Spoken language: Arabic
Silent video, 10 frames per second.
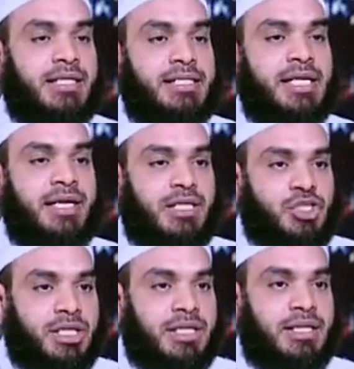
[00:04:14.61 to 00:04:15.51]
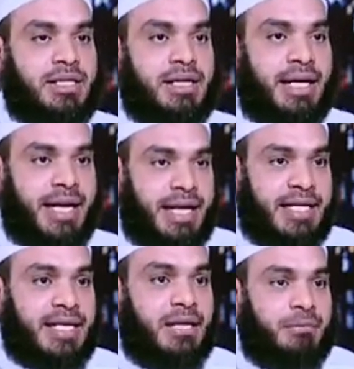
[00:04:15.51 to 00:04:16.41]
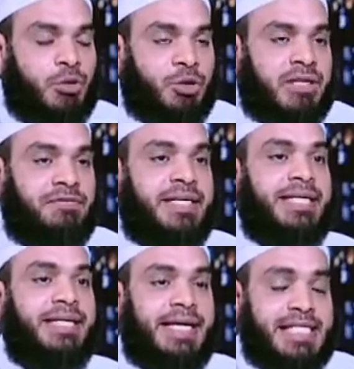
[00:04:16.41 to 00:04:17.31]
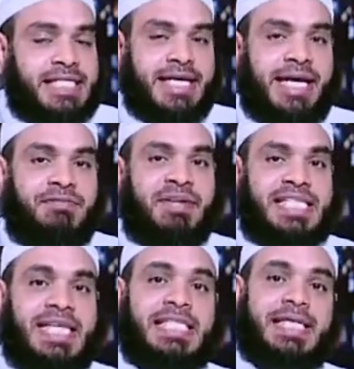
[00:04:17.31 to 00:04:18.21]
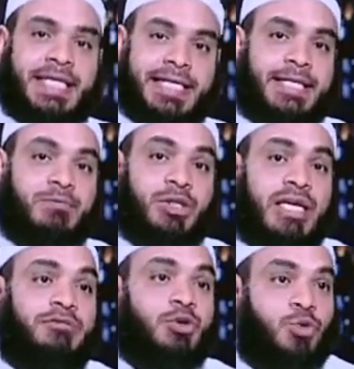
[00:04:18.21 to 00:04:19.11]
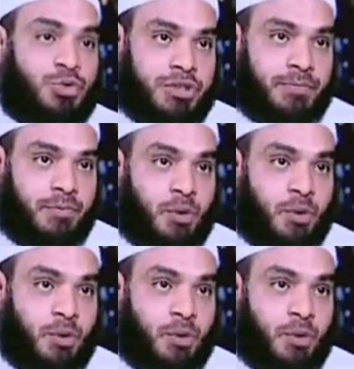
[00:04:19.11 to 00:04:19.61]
سيصل هذا الموقف للناس كيف سيستغل المنافقون